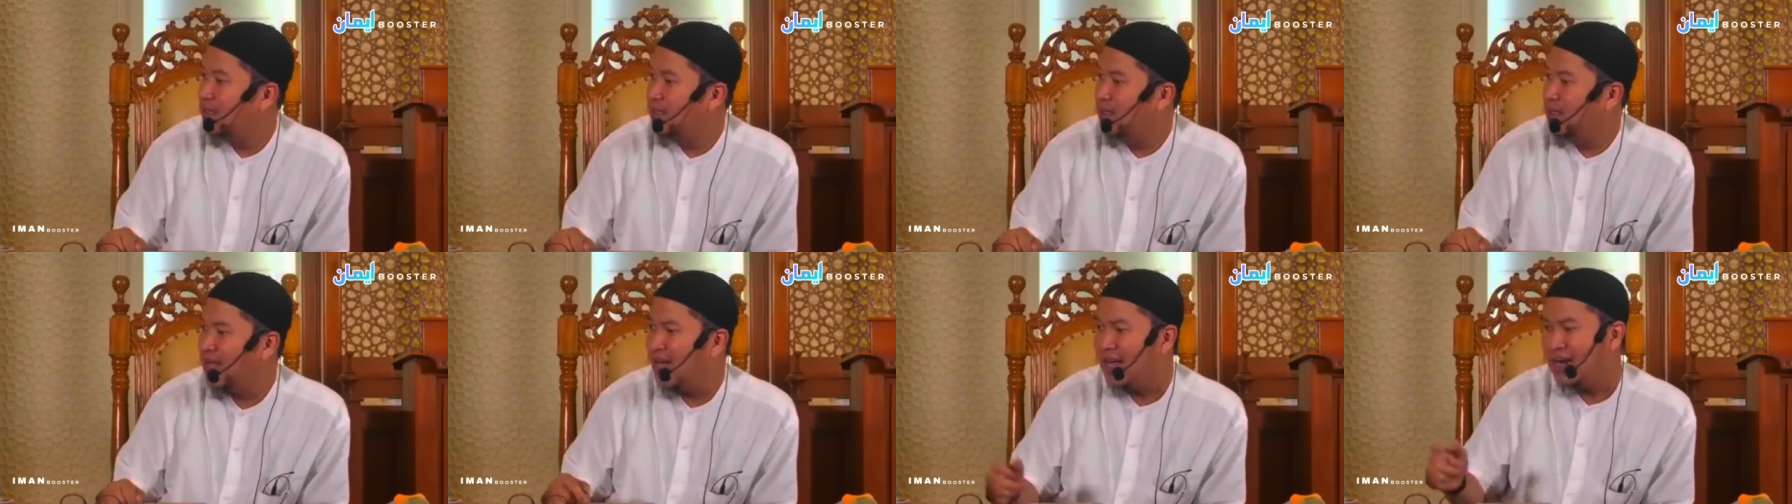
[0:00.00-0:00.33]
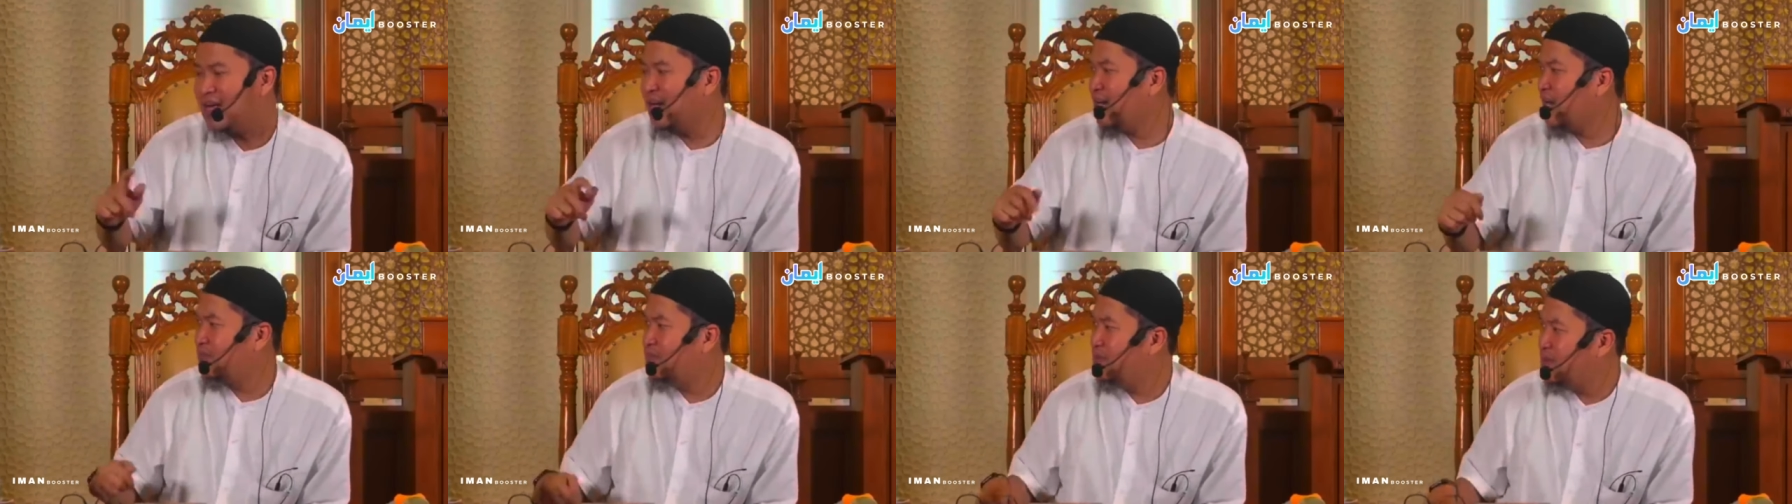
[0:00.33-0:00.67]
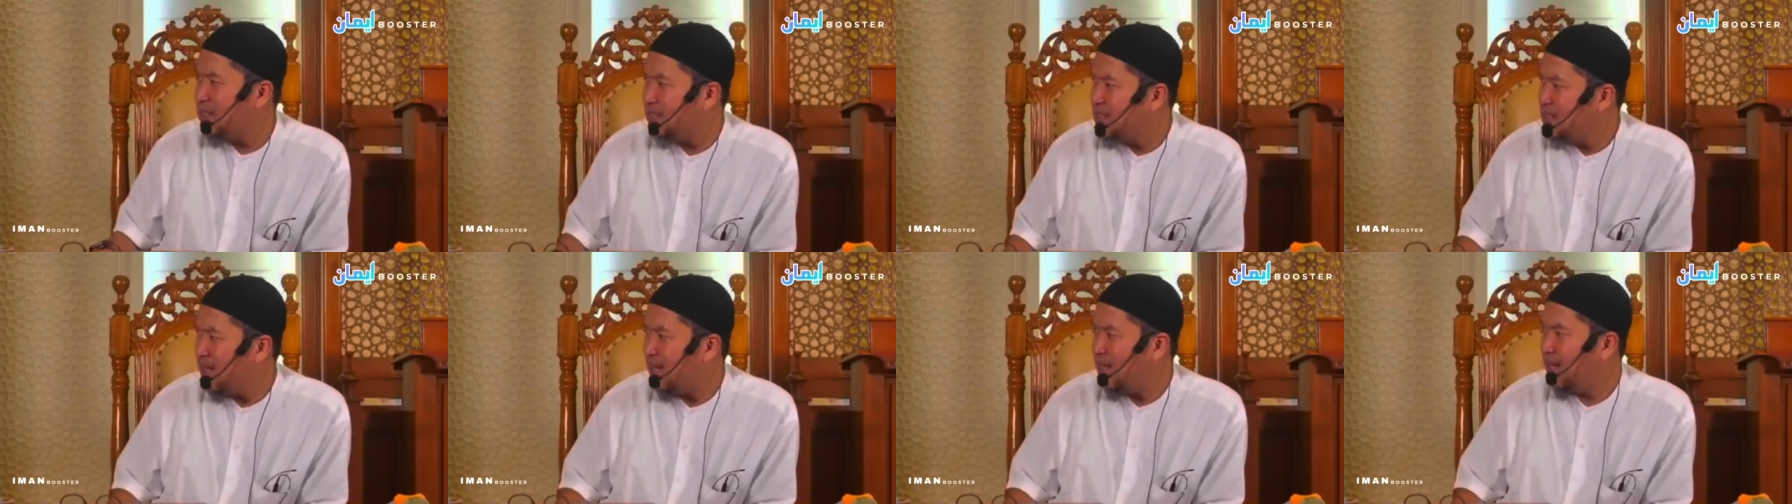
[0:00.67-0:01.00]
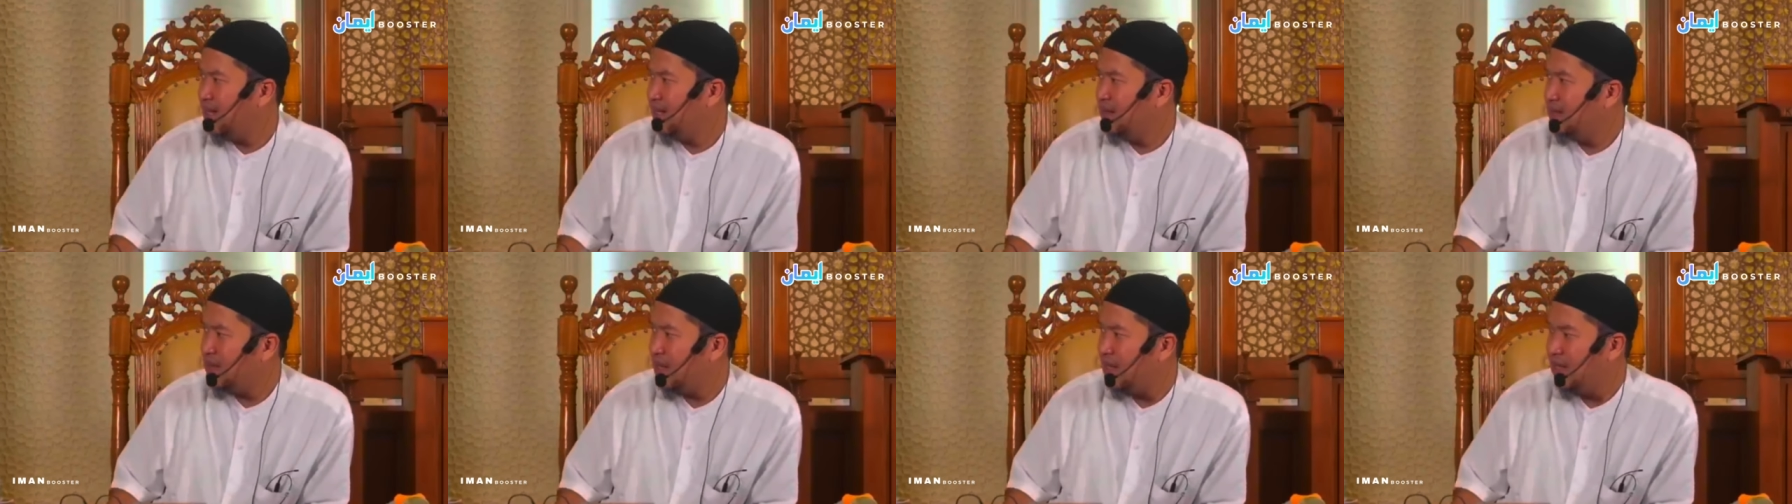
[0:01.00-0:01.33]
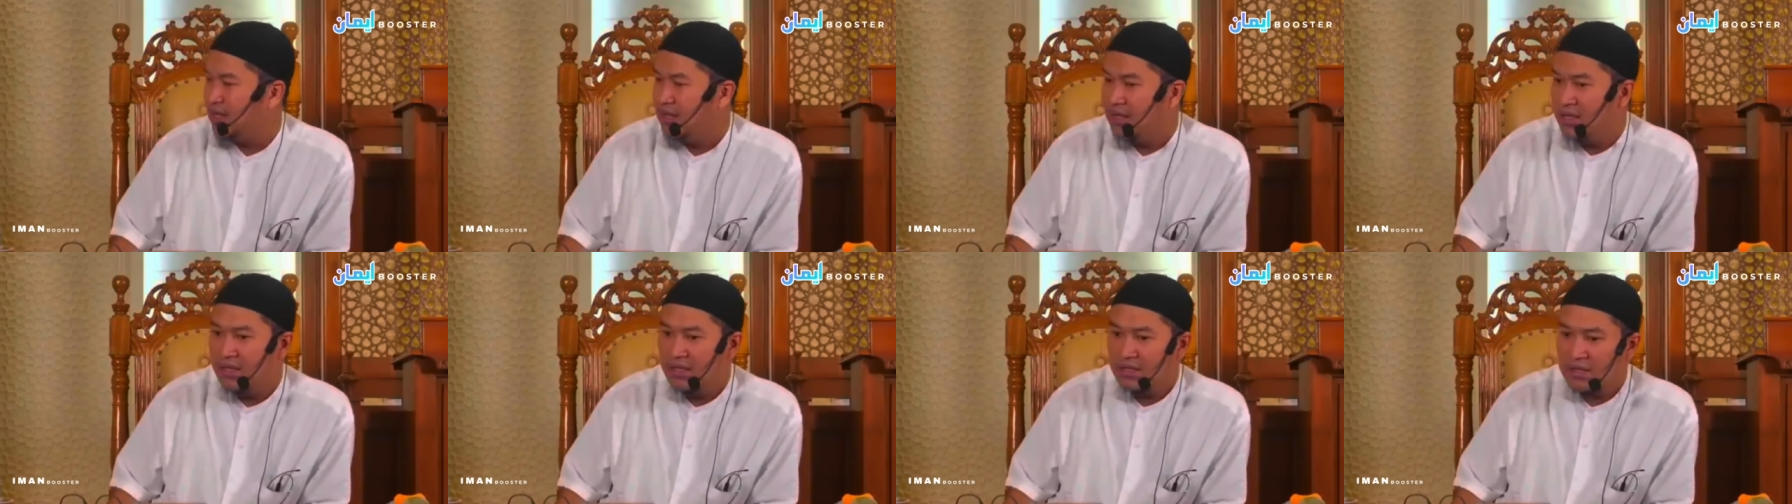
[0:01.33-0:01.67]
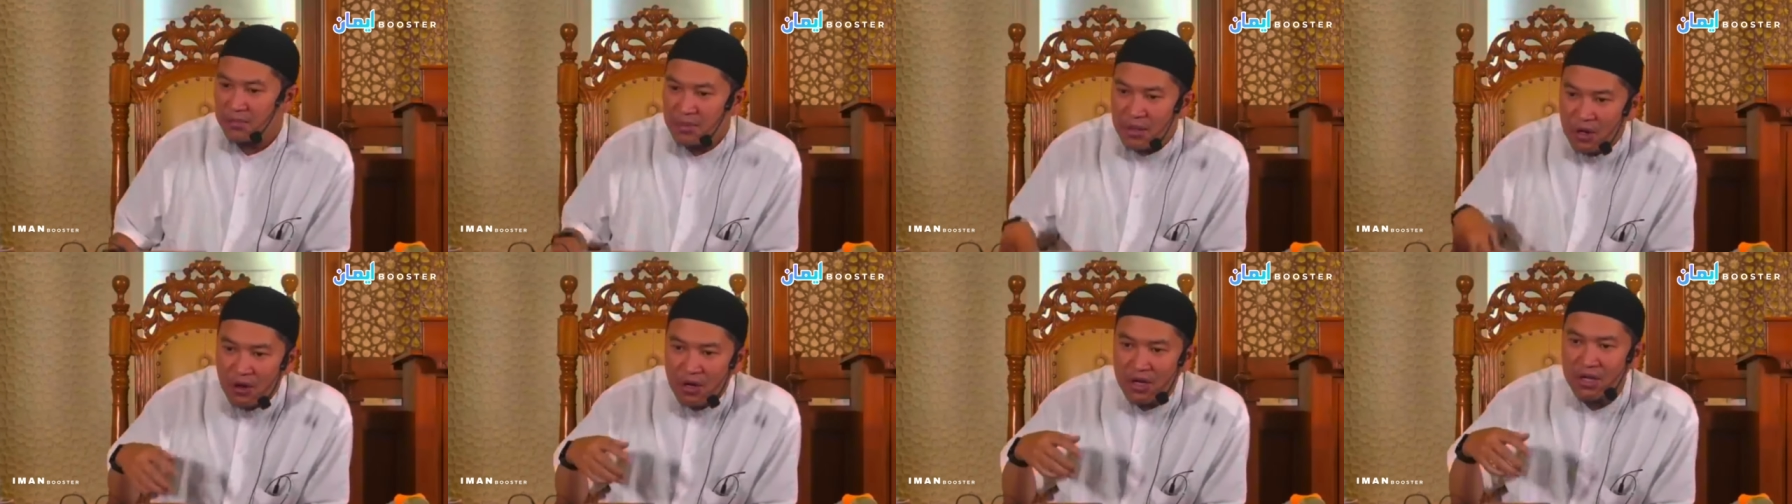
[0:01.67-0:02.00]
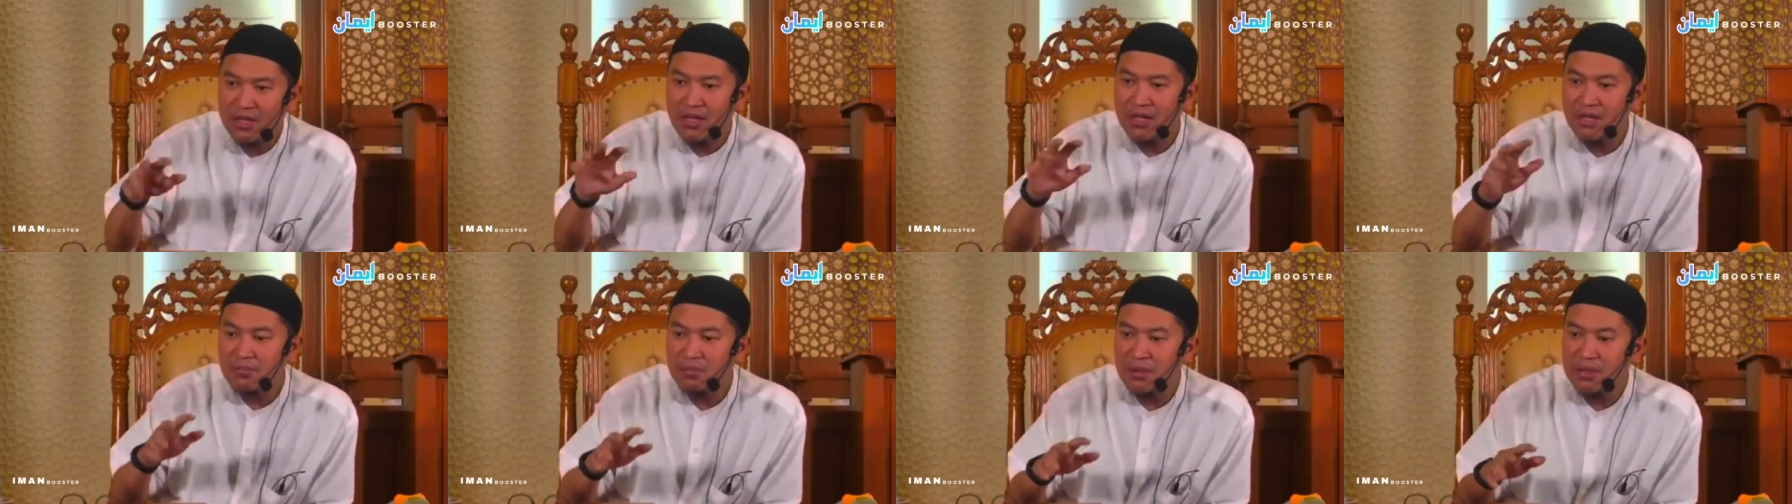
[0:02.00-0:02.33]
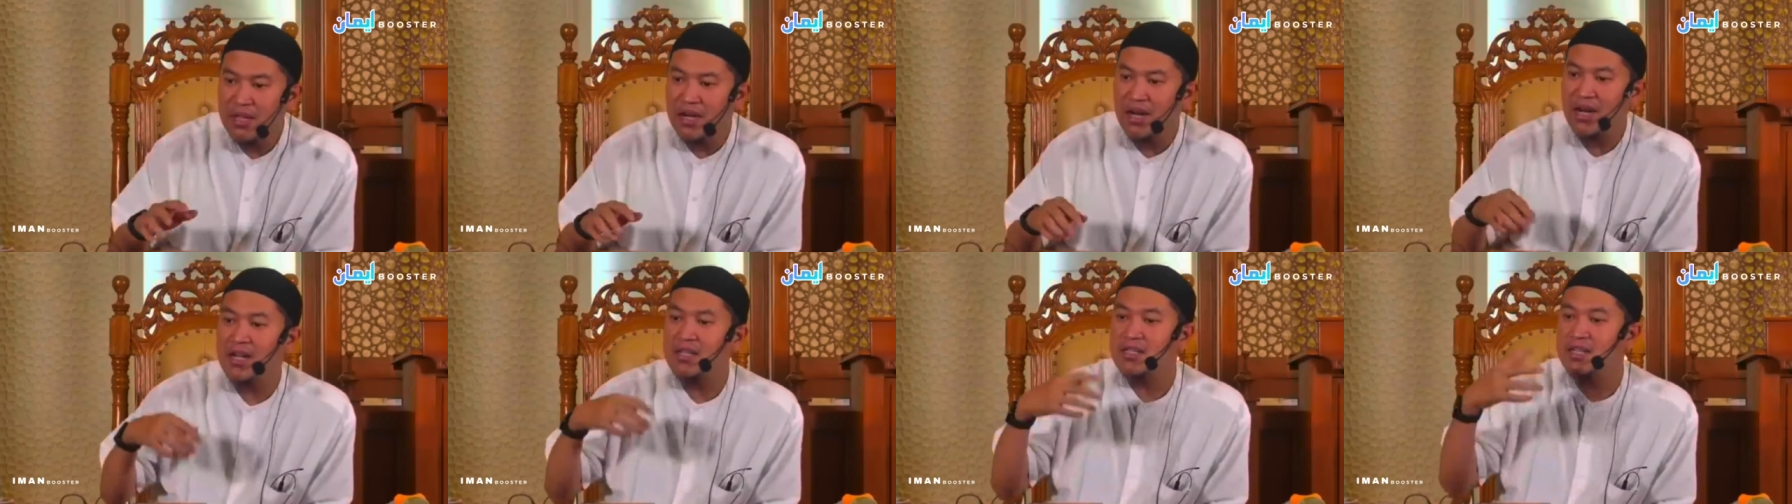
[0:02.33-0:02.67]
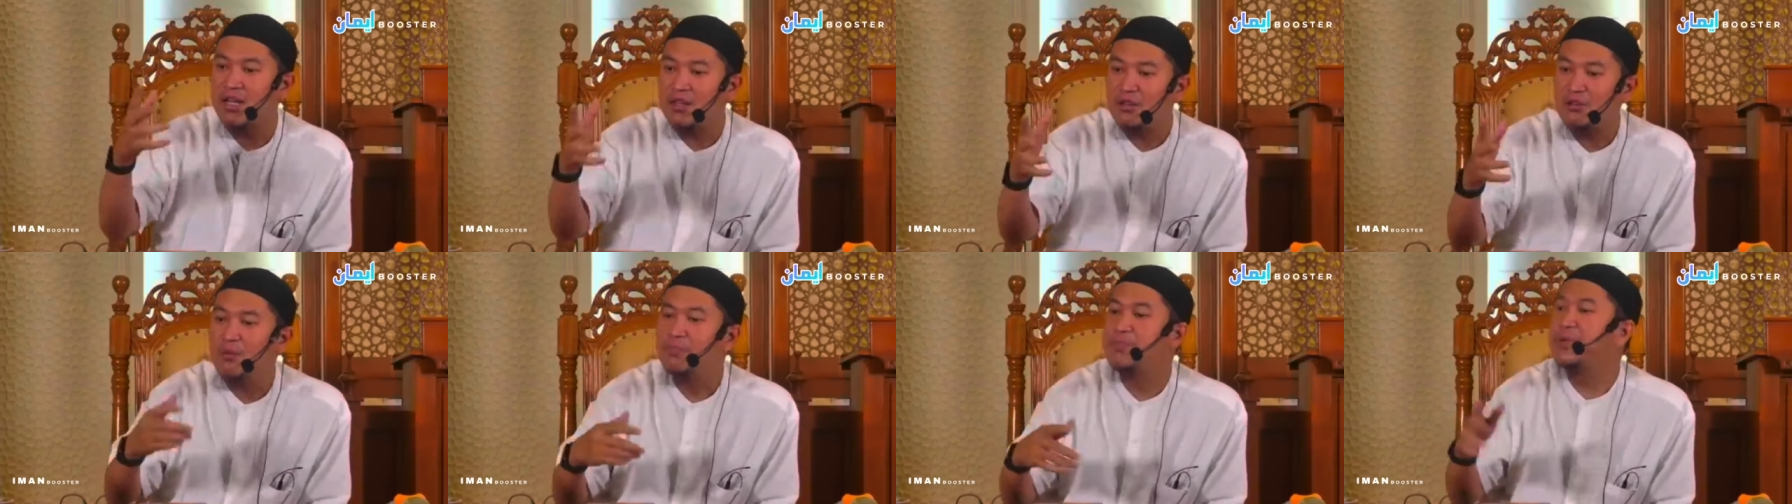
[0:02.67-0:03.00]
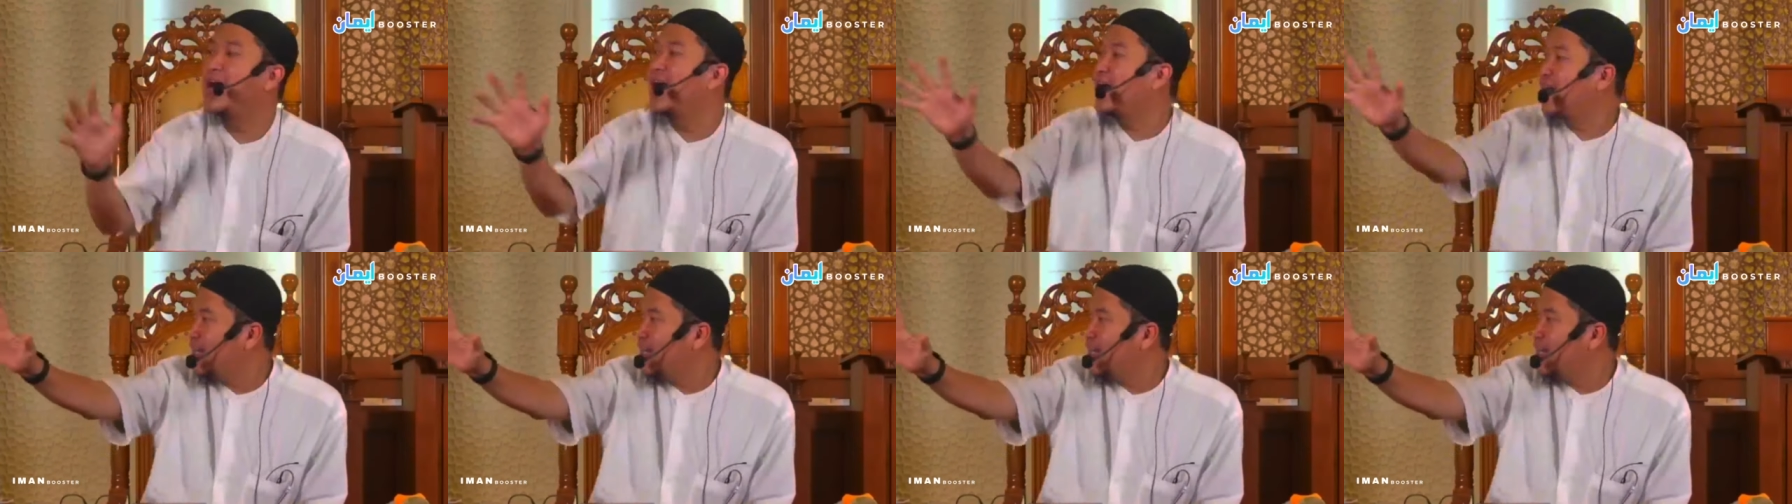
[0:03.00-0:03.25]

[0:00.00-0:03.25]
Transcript: Ya anak tidak bisa jalan Pak. Tapi kalau kita dapetin anak jatuh, biarin.